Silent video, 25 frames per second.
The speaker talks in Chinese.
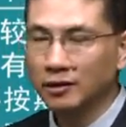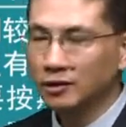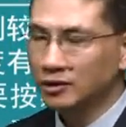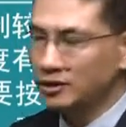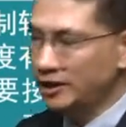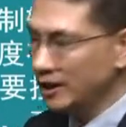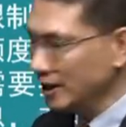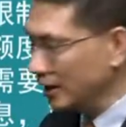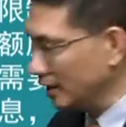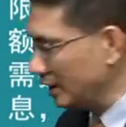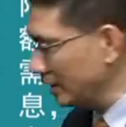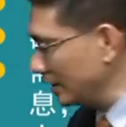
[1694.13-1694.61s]

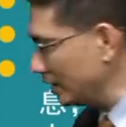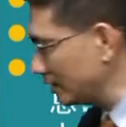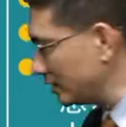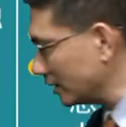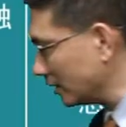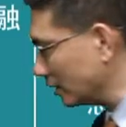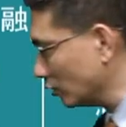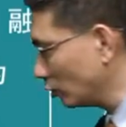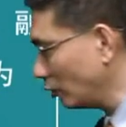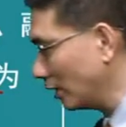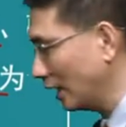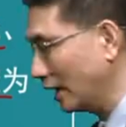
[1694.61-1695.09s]
这个理解
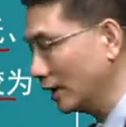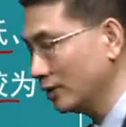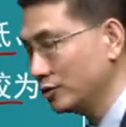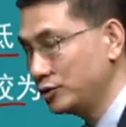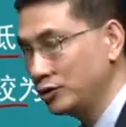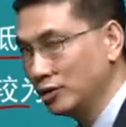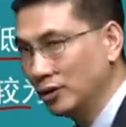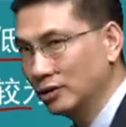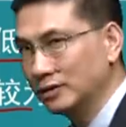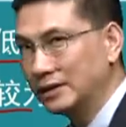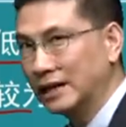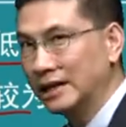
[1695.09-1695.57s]
的话，
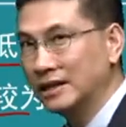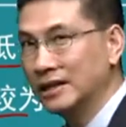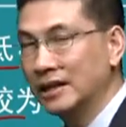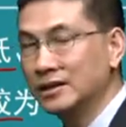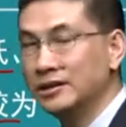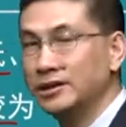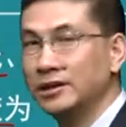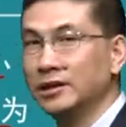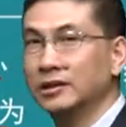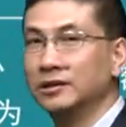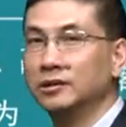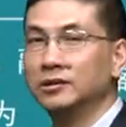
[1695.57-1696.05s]
需要大家
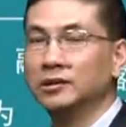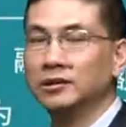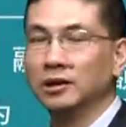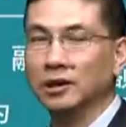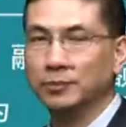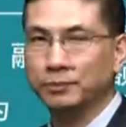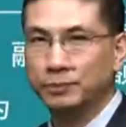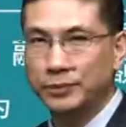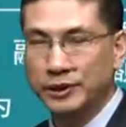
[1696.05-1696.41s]
结合